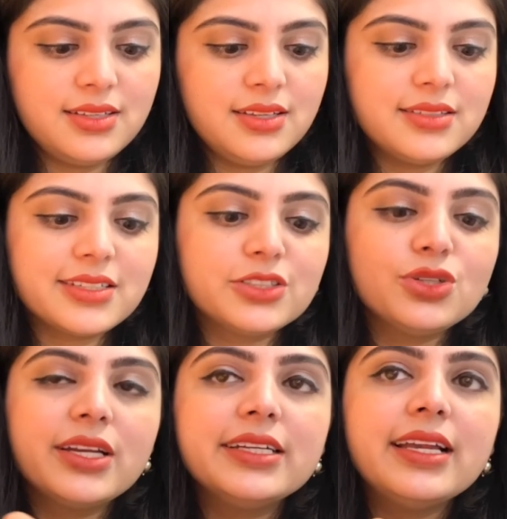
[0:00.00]
इसका जो
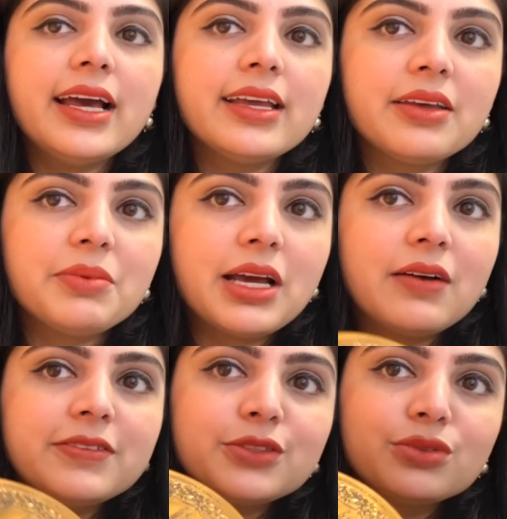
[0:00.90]
लिड है ये भी
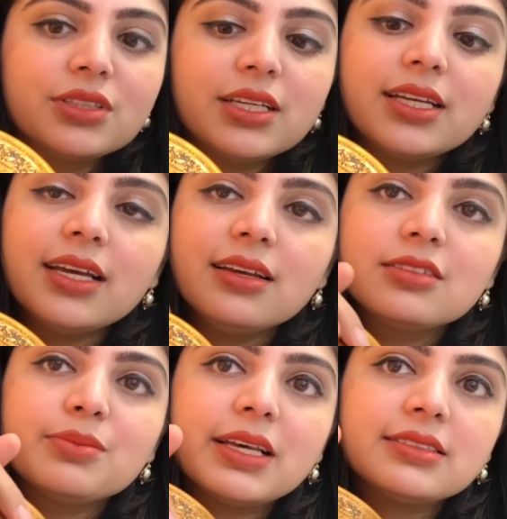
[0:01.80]
काफ़ी सुंदर है इस
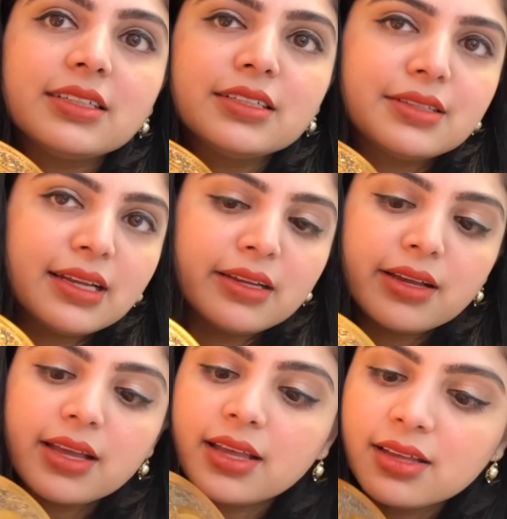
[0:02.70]
पर ऐसे डिटेलिंग
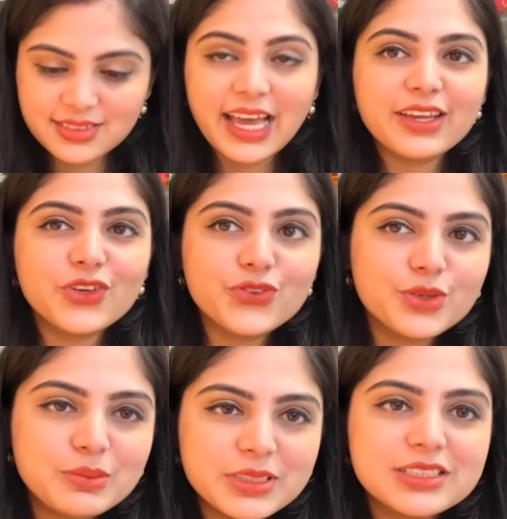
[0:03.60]
है थैंक यू सो
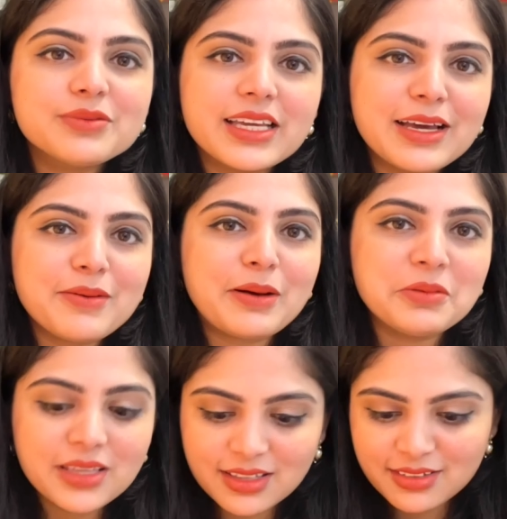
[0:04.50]
मच भैया
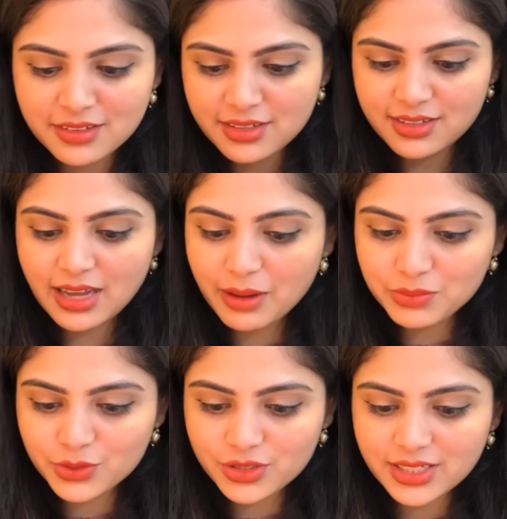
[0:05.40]
भाभी
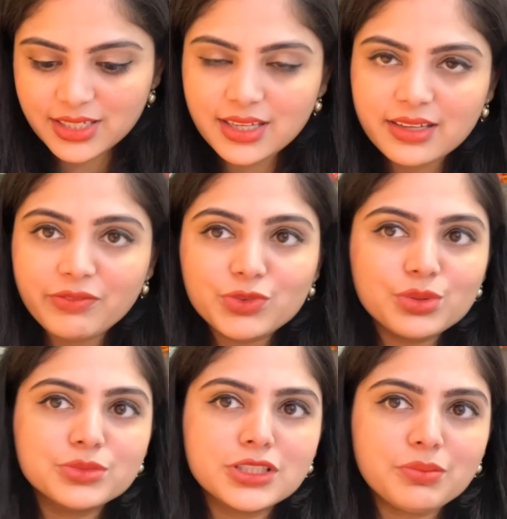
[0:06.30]
आपका तो ये गिफ्ट तो
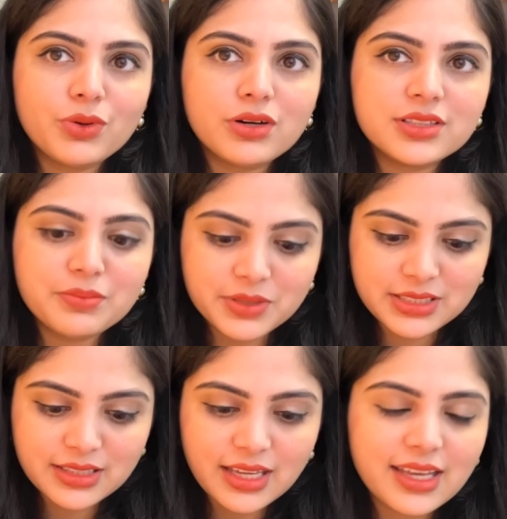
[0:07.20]
मुझे बहुत ही
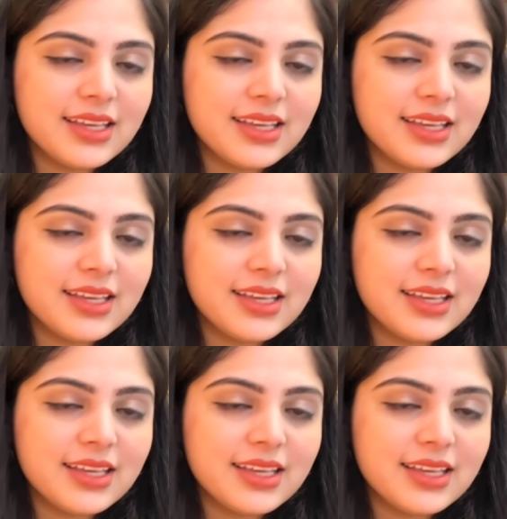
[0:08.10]
पसंद आया